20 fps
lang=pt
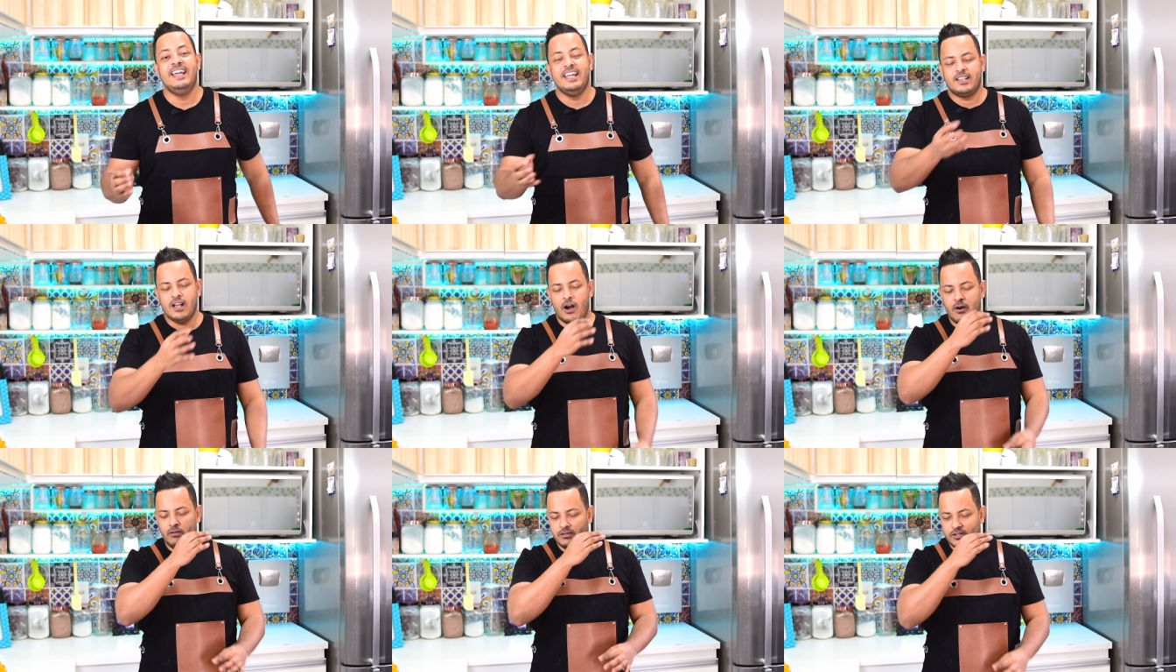
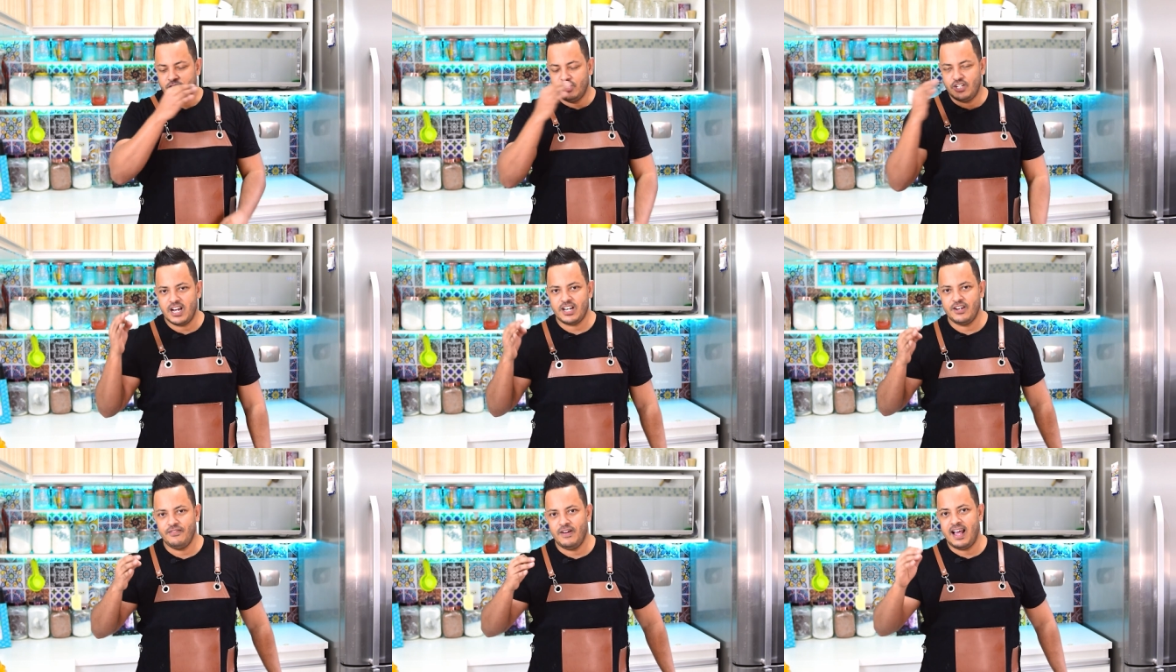Então,
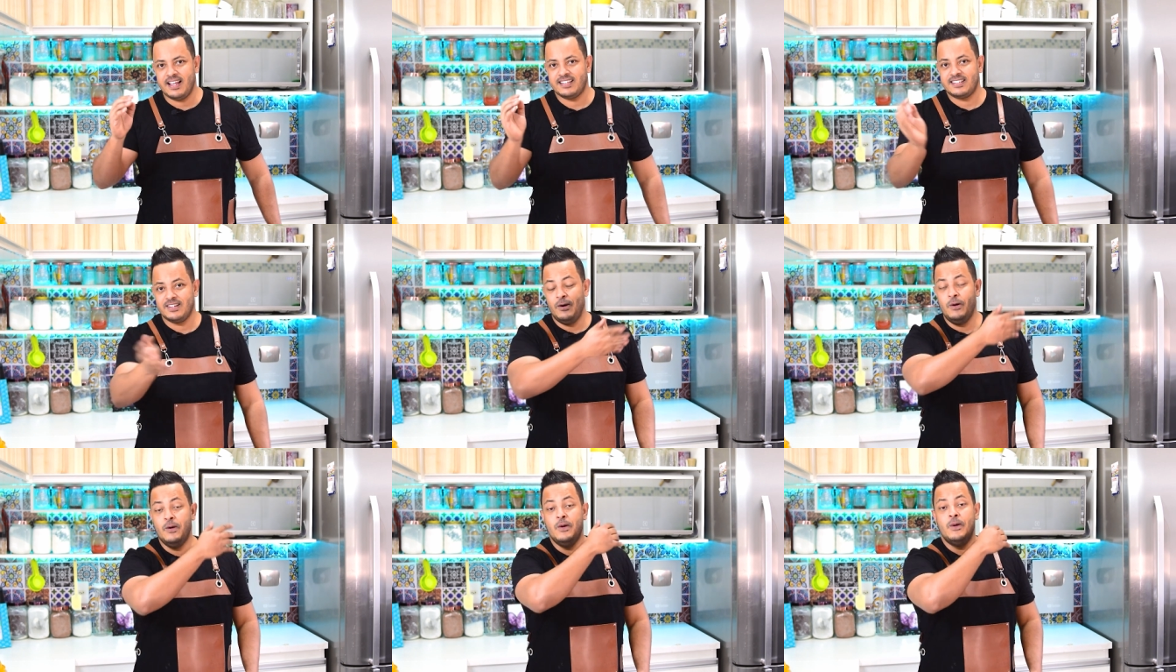chega de
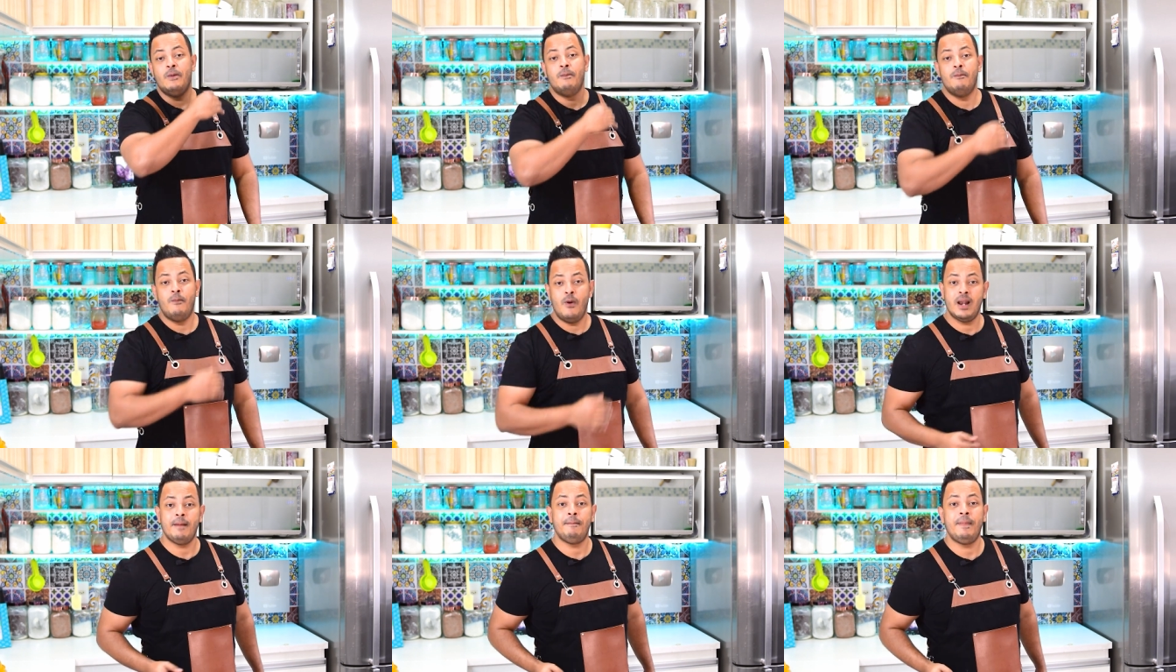falação,
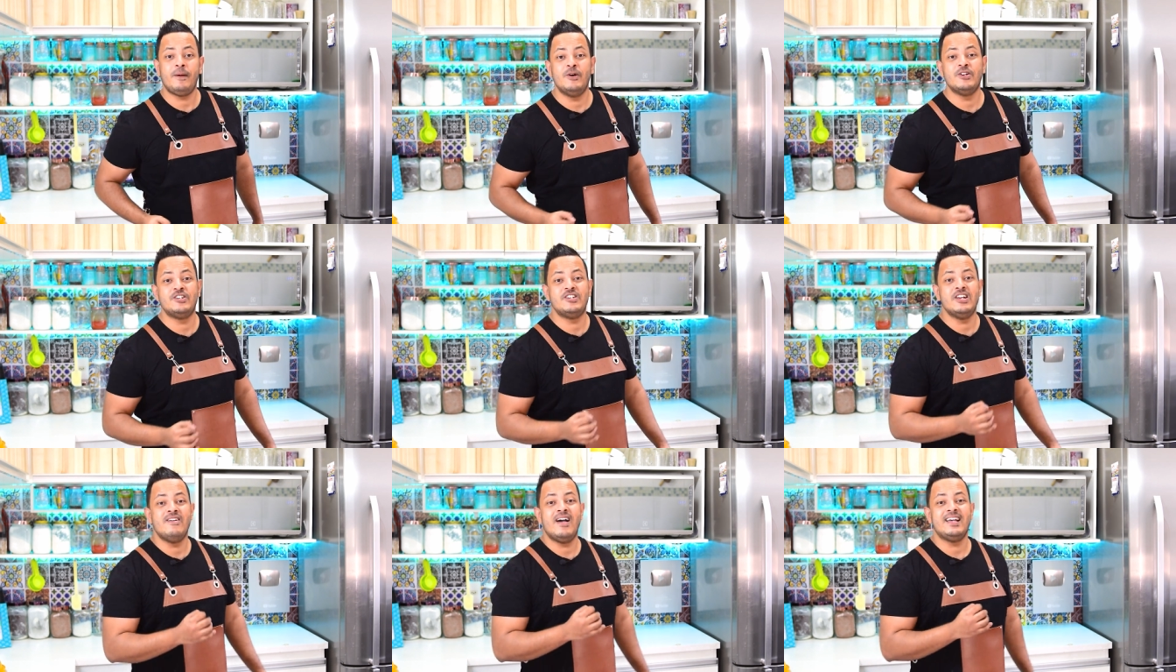bora para
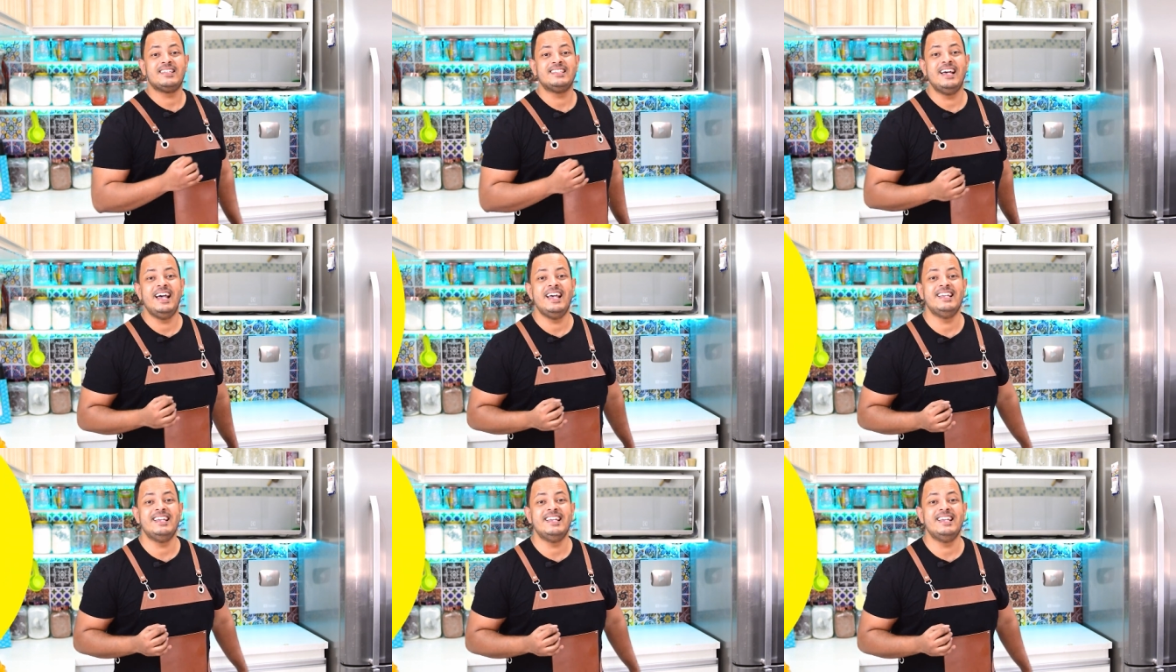continuar essa